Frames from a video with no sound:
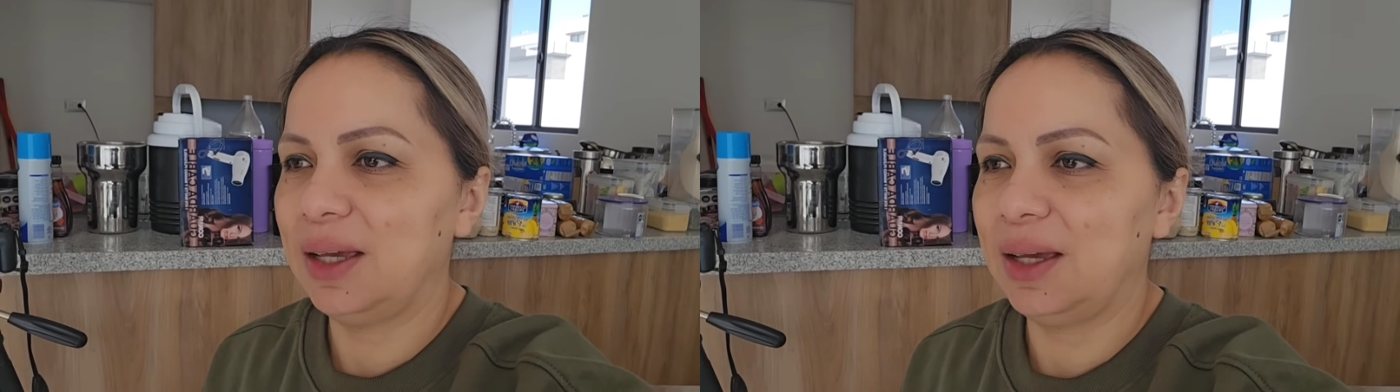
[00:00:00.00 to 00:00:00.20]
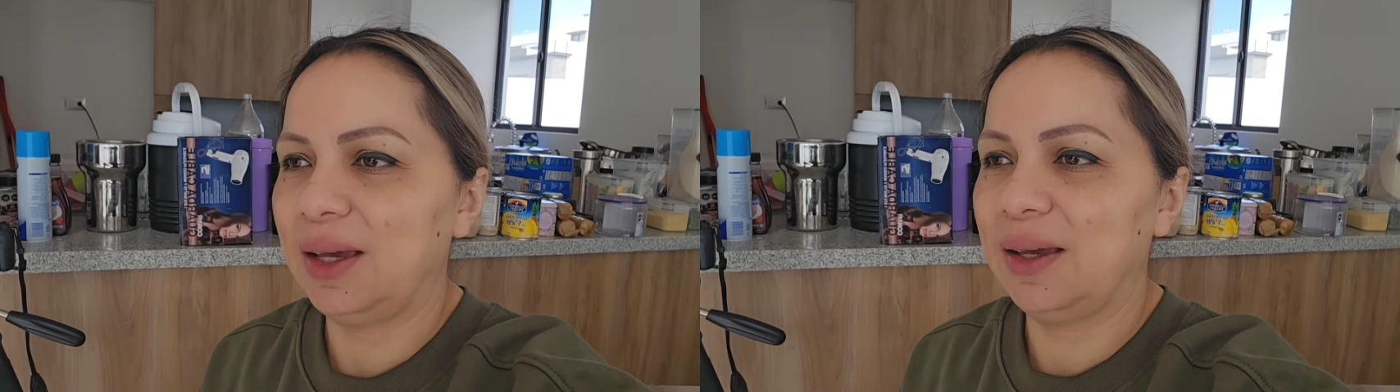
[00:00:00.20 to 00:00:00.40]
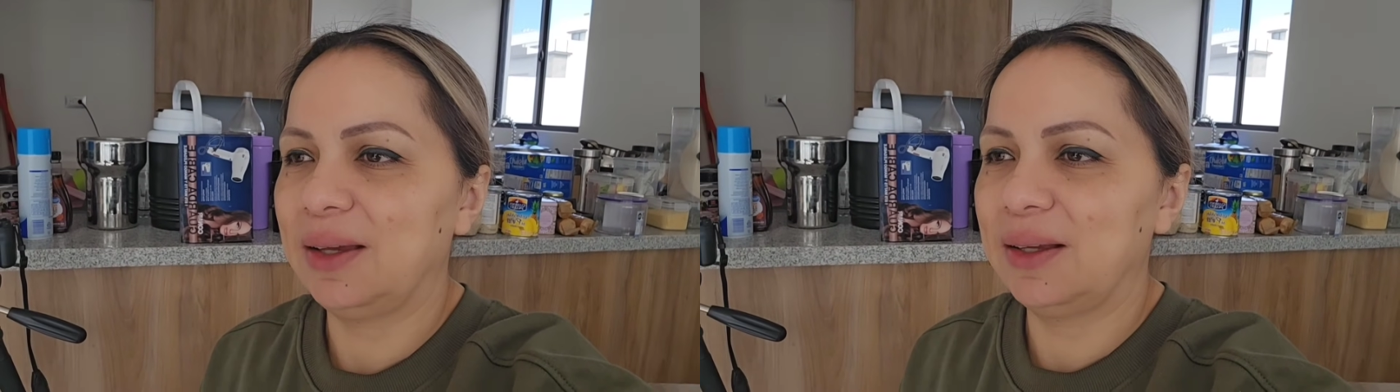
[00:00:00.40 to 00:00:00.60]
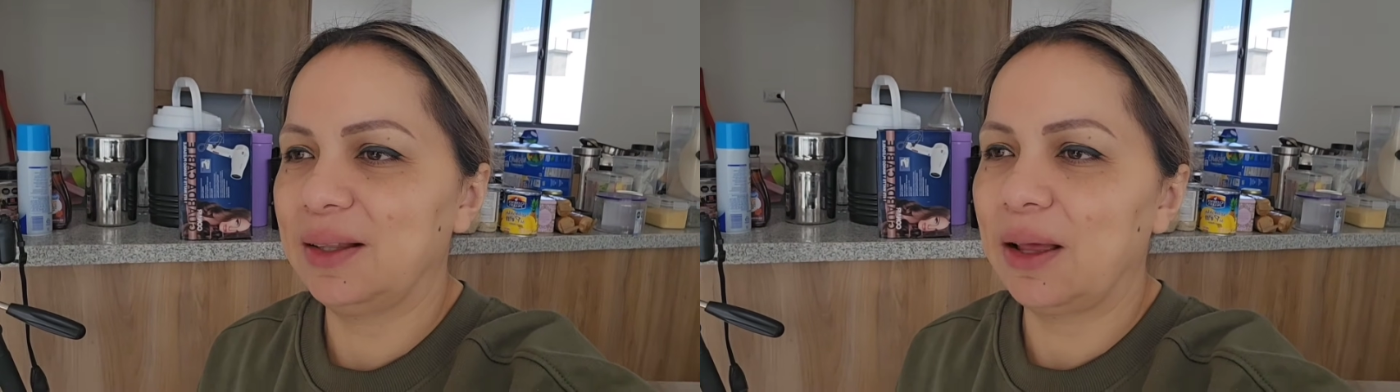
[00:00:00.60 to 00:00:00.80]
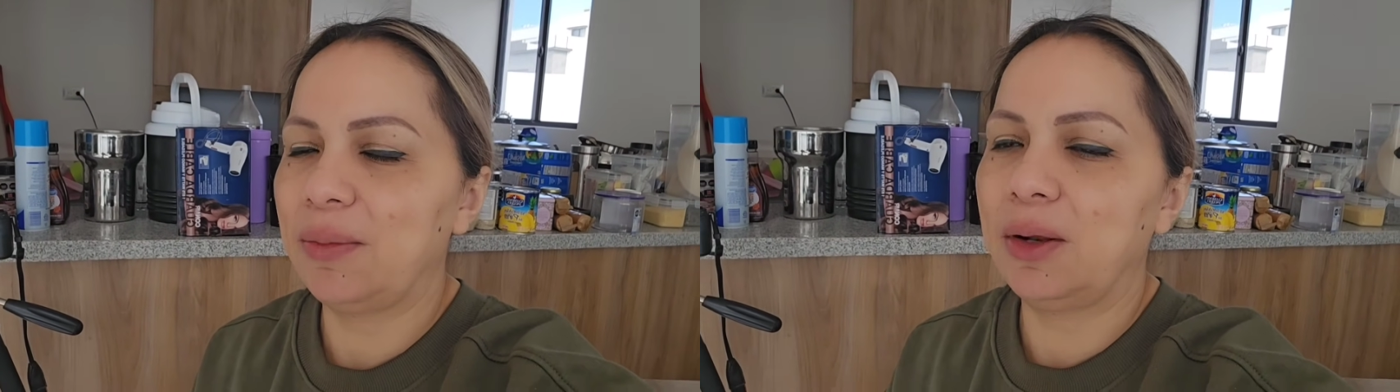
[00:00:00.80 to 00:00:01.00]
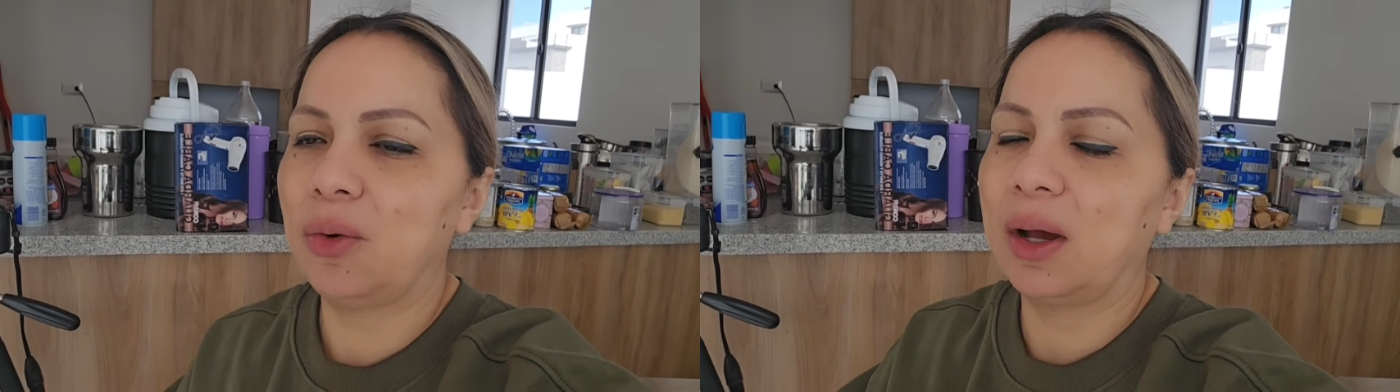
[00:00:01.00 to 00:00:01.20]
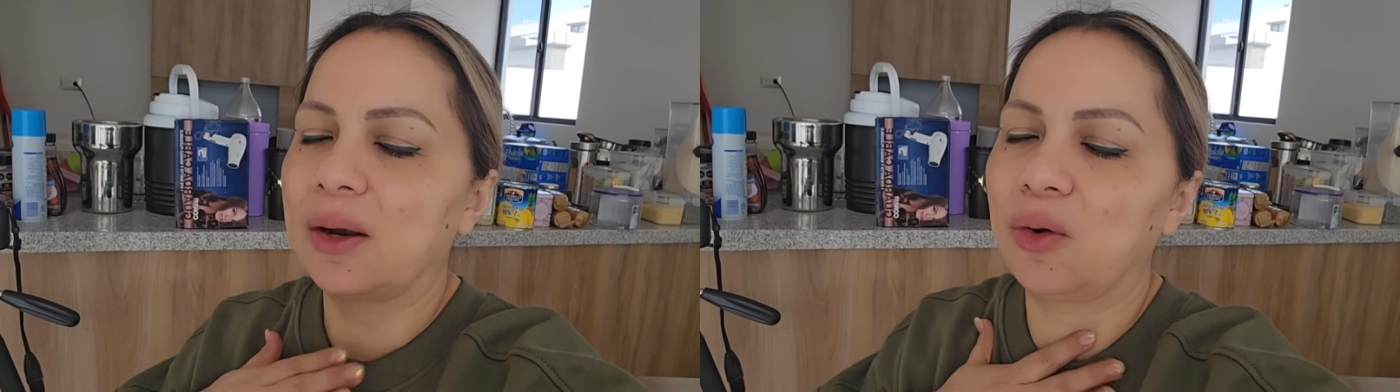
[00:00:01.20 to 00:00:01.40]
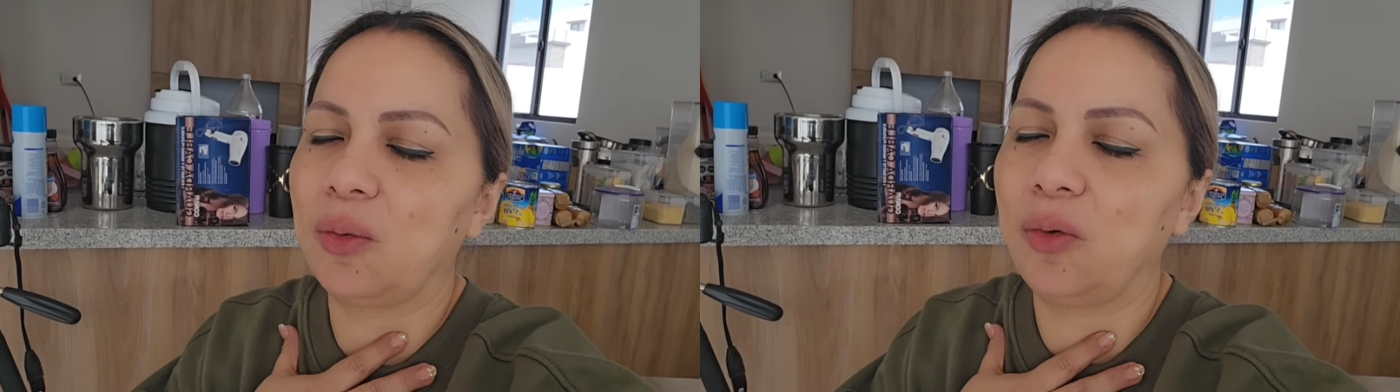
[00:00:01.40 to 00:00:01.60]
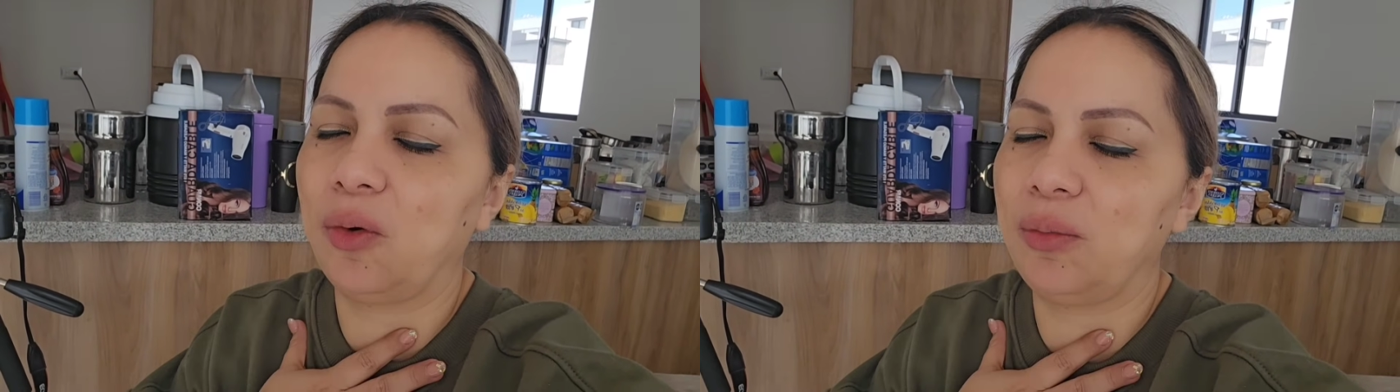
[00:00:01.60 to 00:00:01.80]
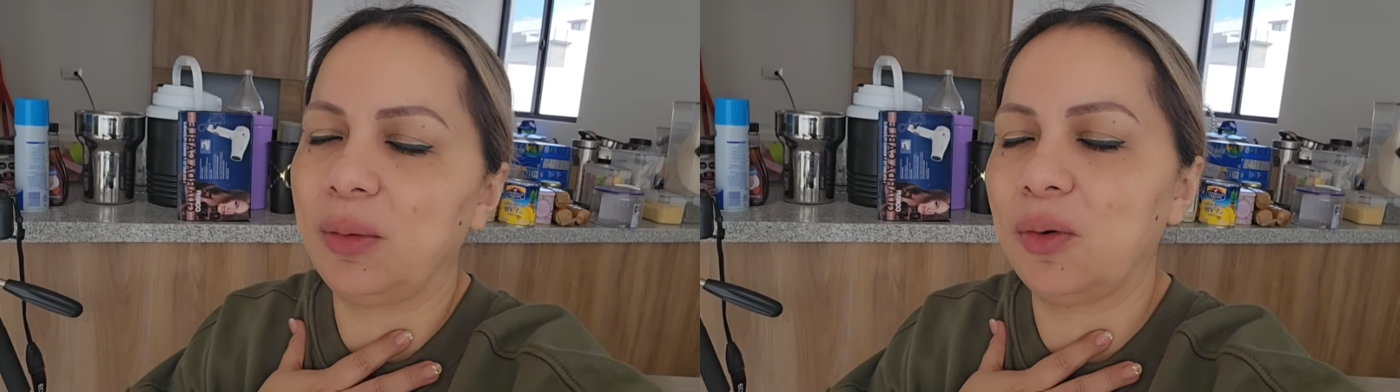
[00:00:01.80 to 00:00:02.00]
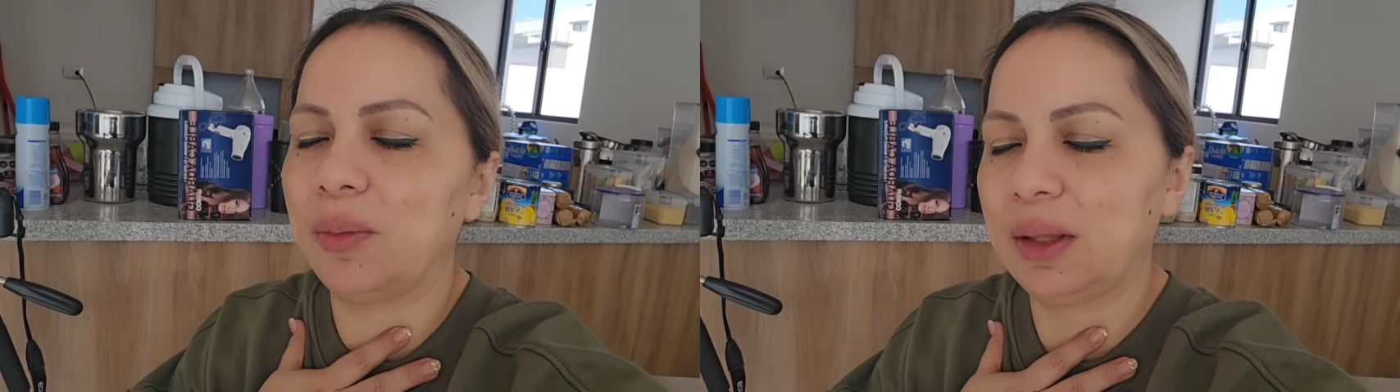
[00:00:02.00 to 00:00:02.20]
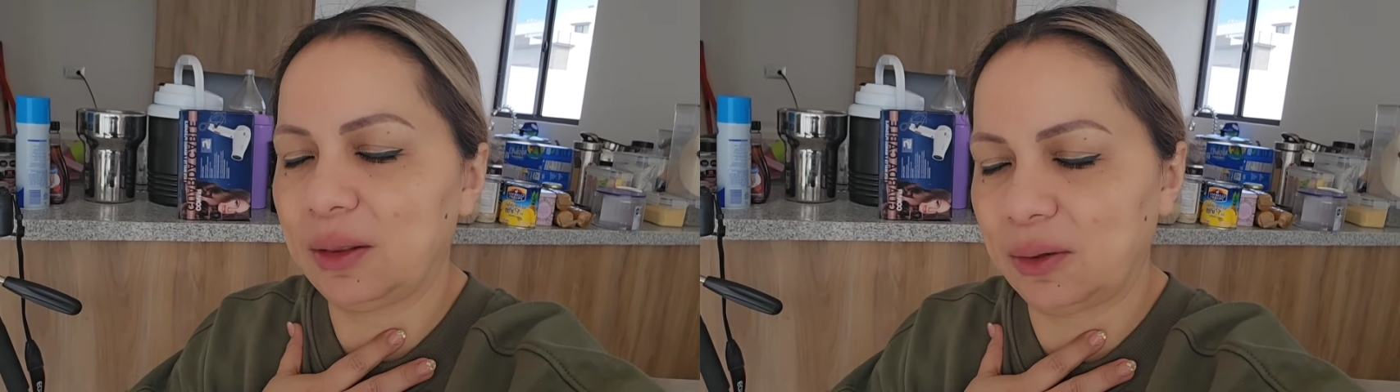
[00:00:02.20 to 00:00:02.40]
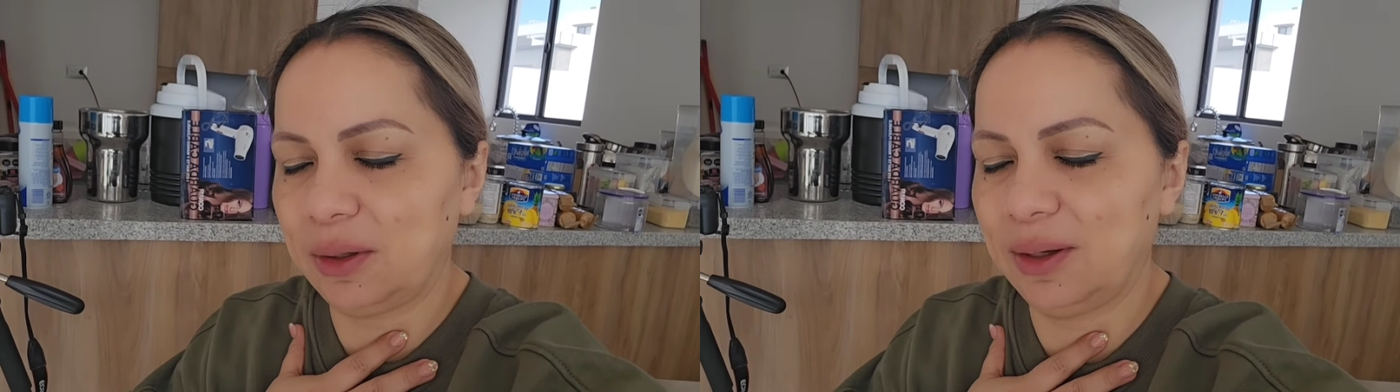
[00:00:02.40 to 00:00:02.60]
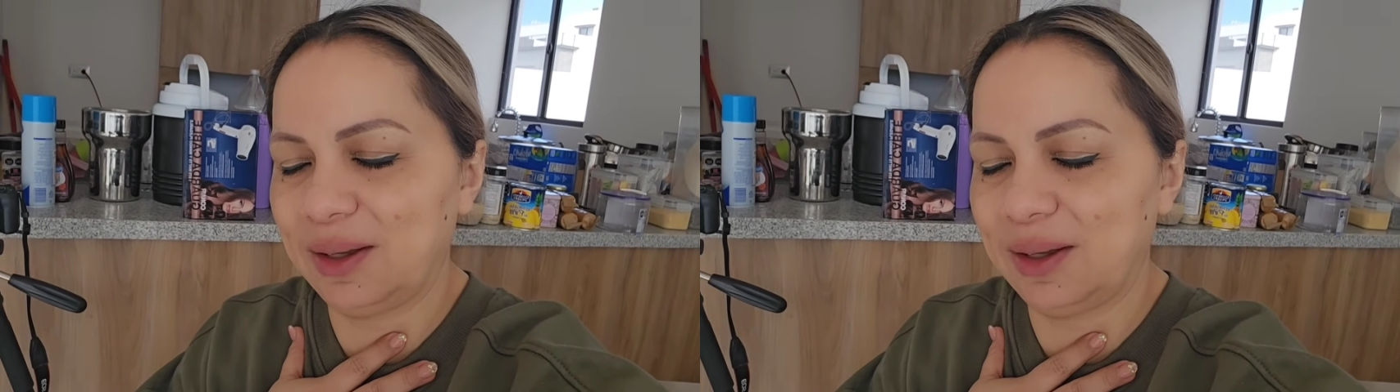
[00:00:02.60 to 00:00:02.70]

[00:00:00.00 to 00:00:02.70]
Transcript: eh, también lo agarro como mi momento,